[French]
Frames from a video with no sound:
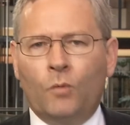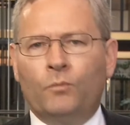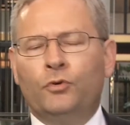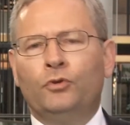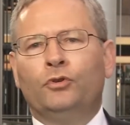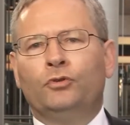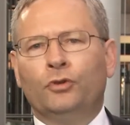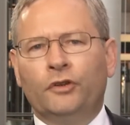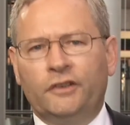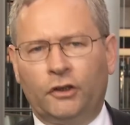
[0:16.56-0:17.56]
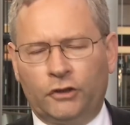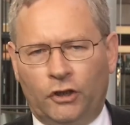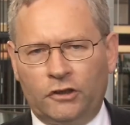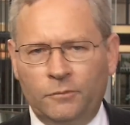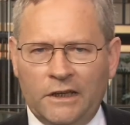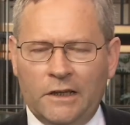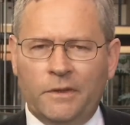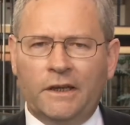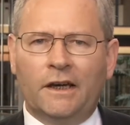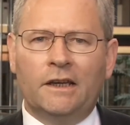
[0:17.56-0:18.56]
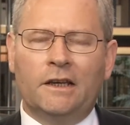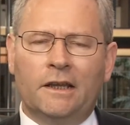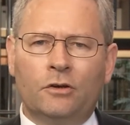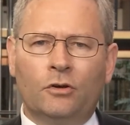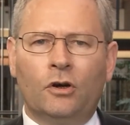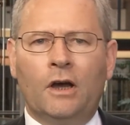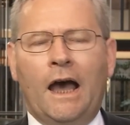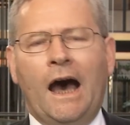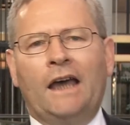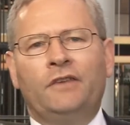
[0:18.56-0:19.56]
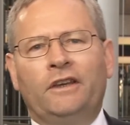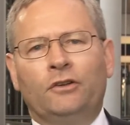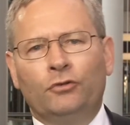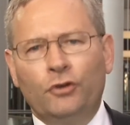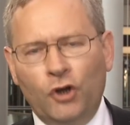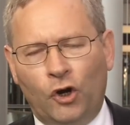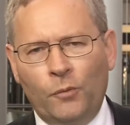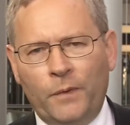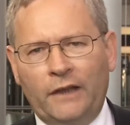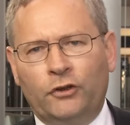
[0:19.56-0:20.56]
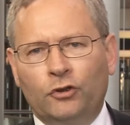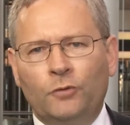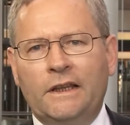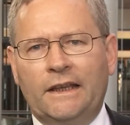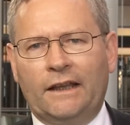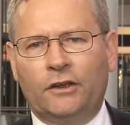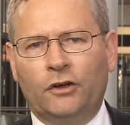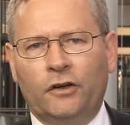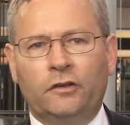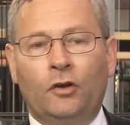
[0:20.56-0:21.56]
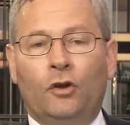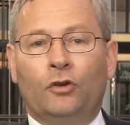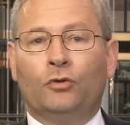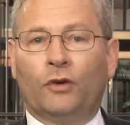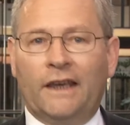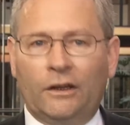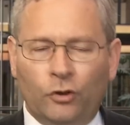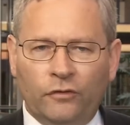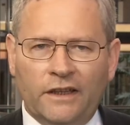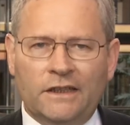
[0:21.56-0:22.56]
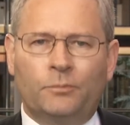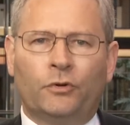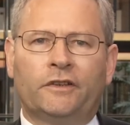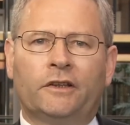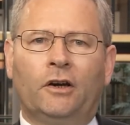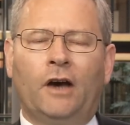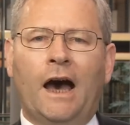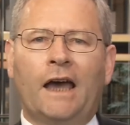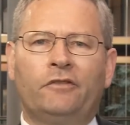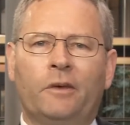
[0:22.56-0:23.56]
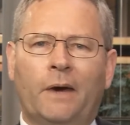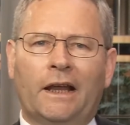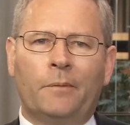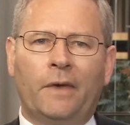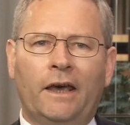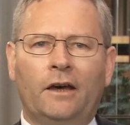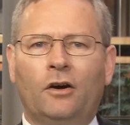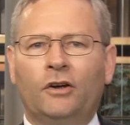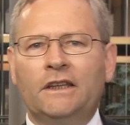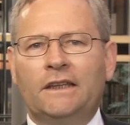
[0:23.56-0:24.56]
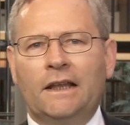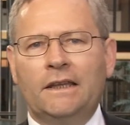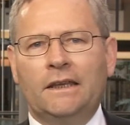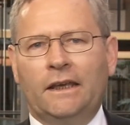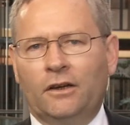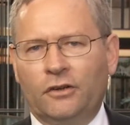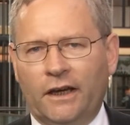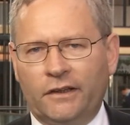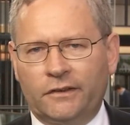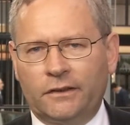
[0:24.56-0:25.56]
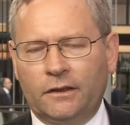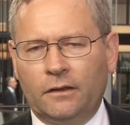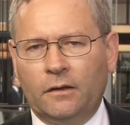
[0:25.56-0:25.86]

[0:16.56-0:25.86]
Plus de 230 000 immigrés illégaux arrivaient dans l'Union européenne en 2014, dont 90% arrivés par la mer en Italie et en Grèce.